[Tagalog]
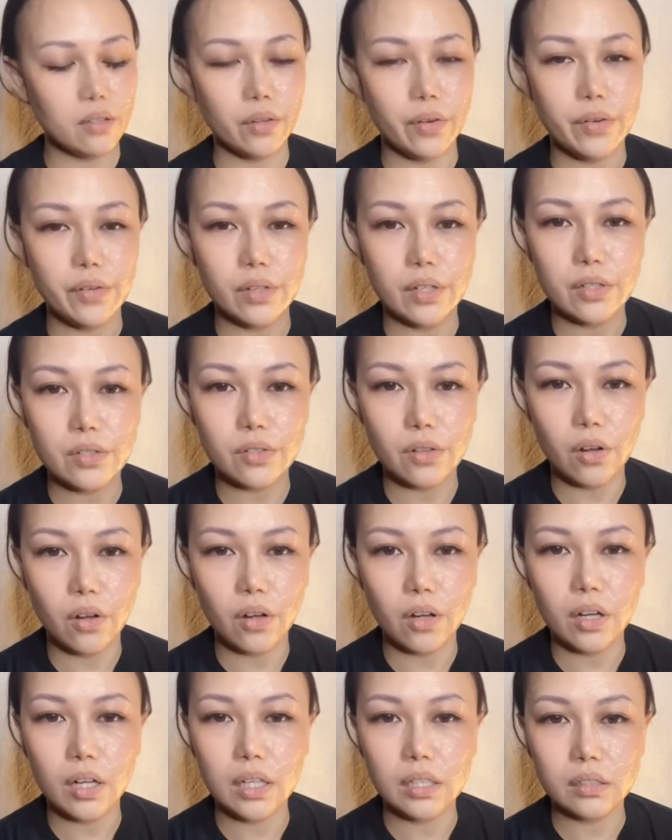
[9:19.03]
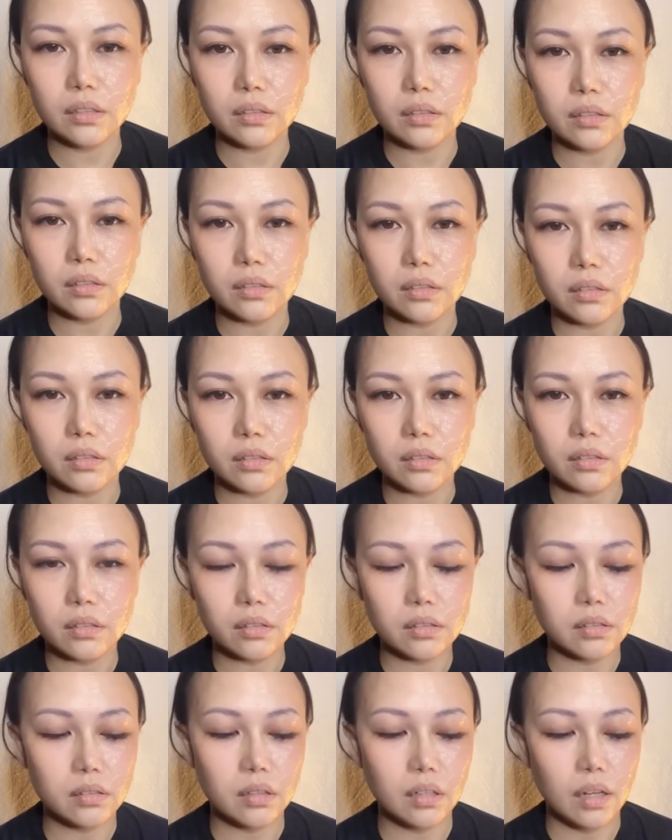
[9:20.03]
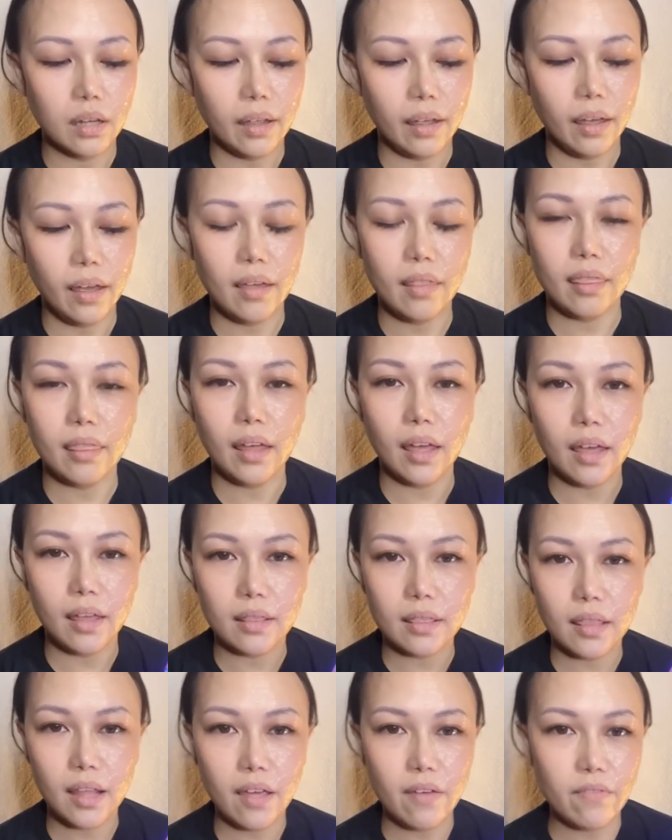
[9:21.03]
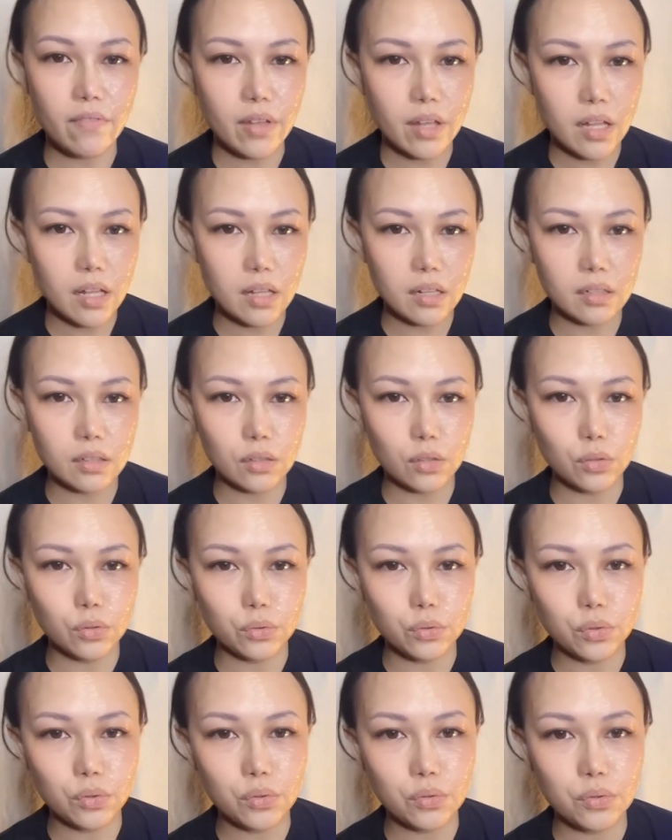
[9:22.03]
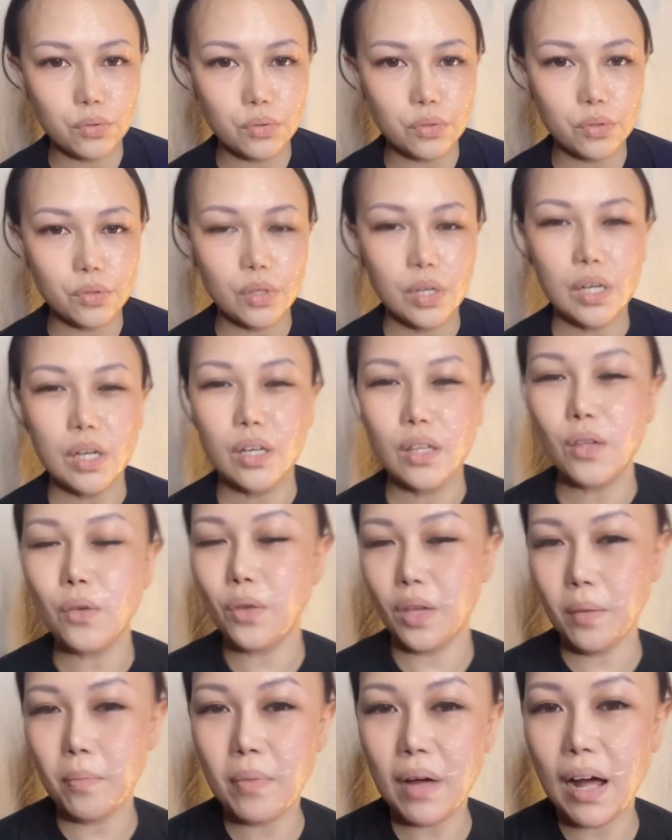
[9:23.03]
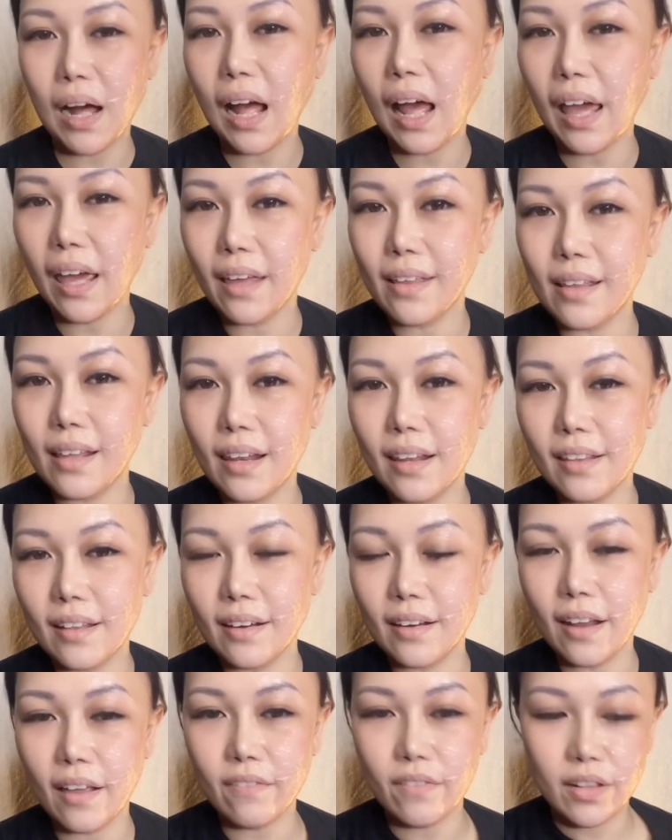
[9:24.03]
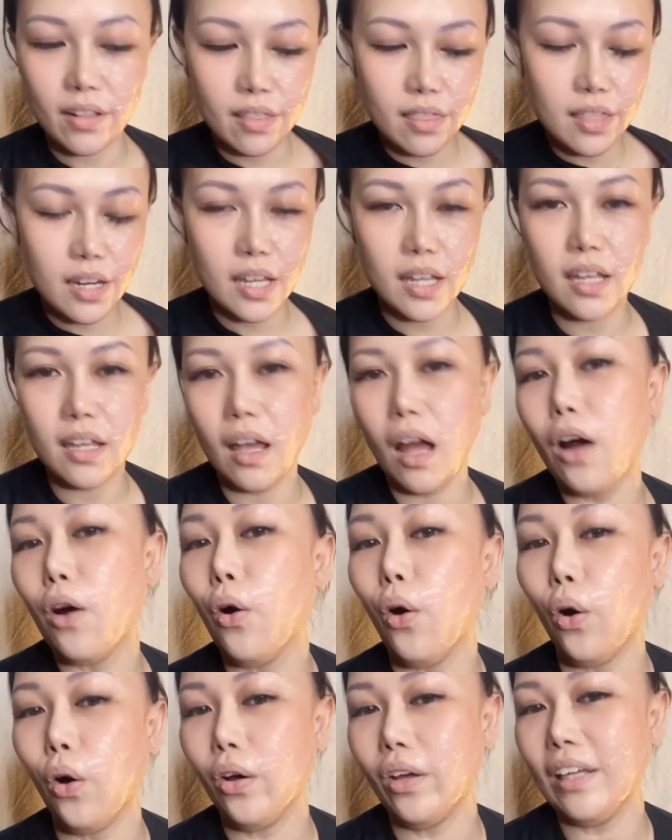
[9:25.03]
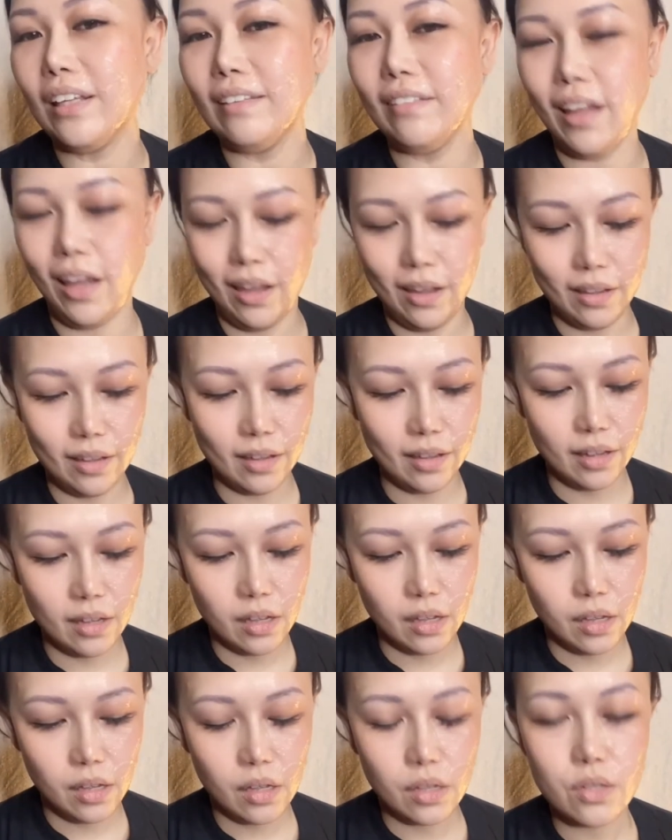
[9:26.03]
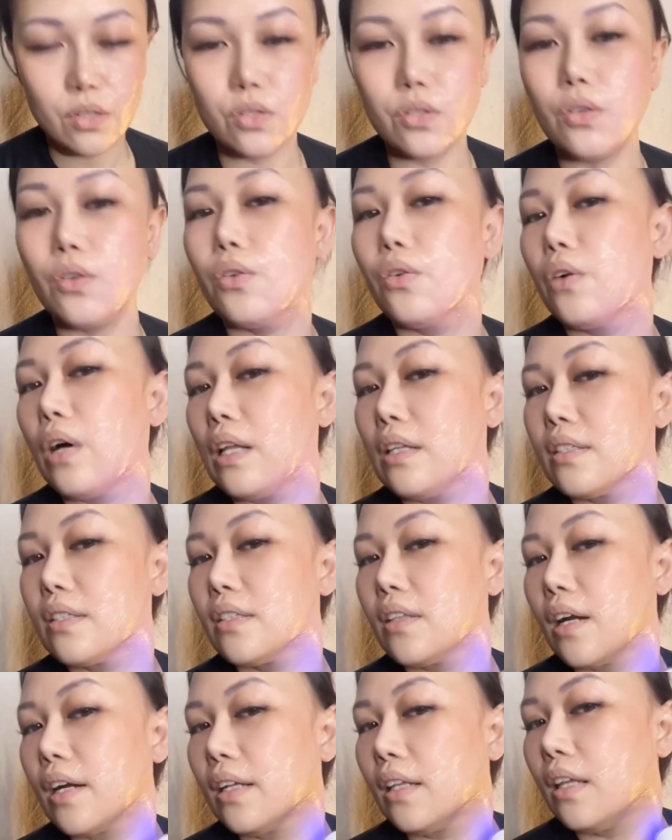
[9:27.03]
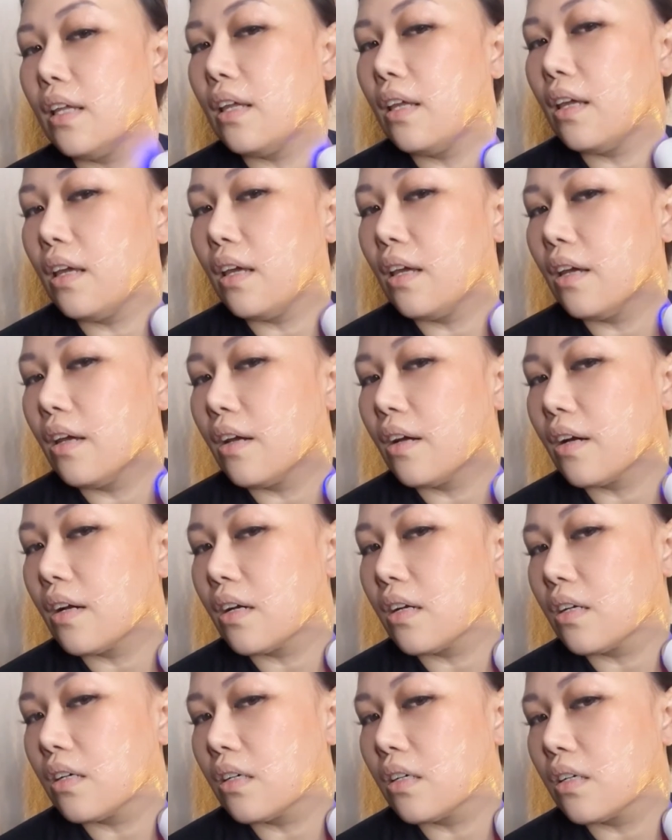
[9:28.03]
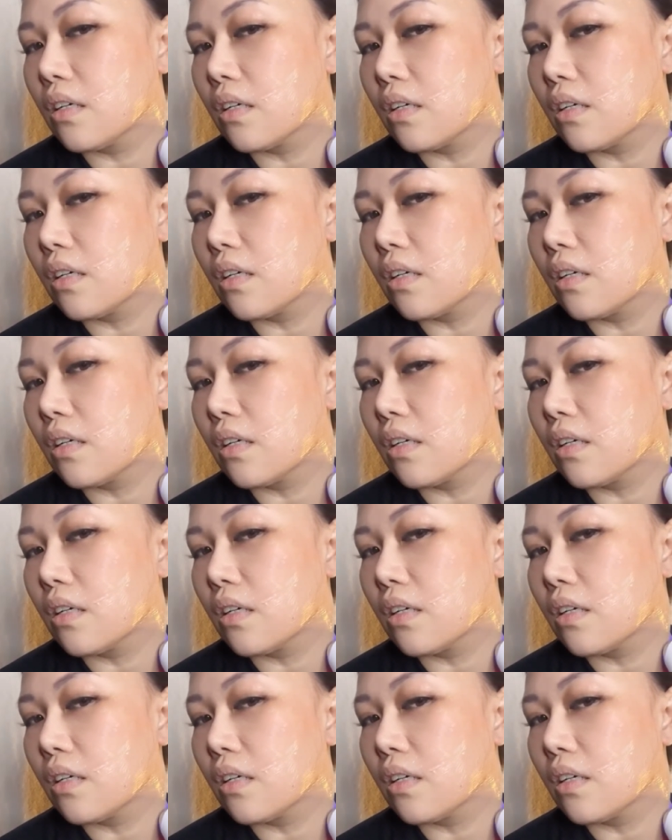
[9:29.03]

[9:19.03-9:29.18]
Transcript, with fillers: turn this on. And then level 2. Yung iba kaya nila ng level 3, ako hindi. So, I'll start here.